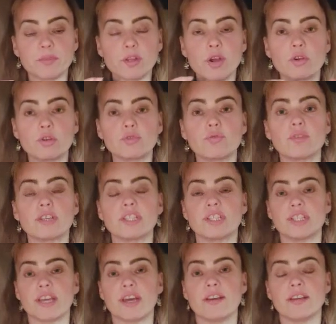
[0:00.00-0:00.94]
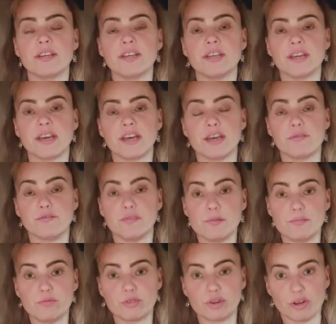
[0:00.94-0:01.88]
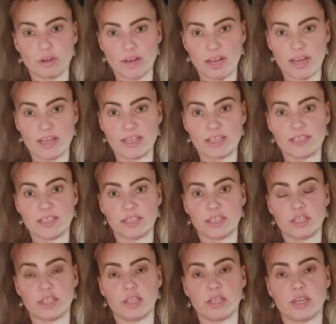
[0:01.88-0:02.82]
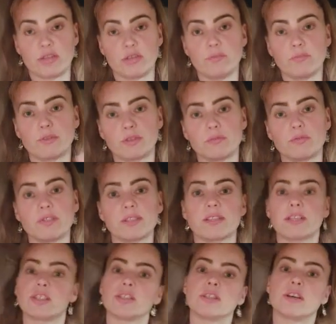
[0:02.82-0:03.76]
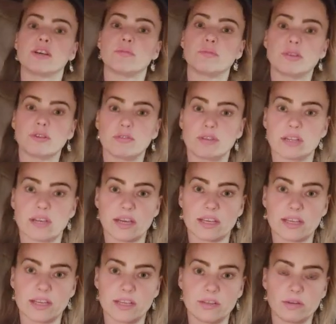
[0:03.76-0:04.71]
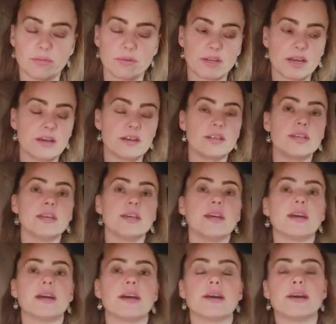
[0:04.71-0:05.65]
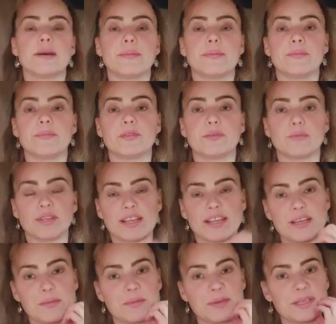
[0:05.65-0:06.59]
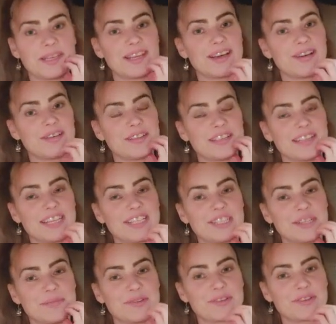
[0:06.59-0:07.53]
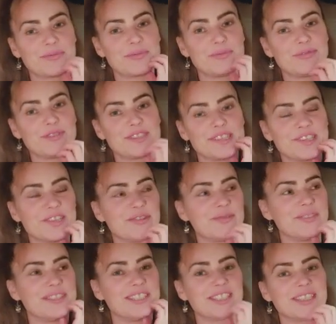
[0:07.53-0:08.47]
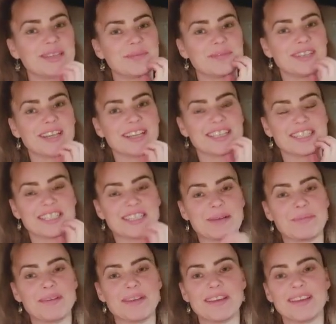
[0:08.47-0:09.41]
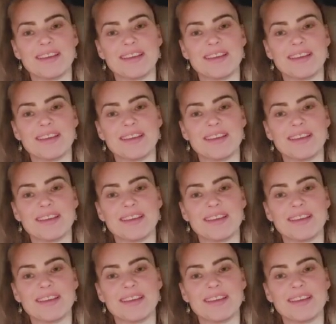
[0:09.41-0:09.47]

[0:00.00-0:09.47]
o której się E, wybór orakel zaczyna, to potem się zaczynają te orakel, dobra? No bo ja lepiej dla, dla Ciebie robię muzykę, niż tam jakieś tam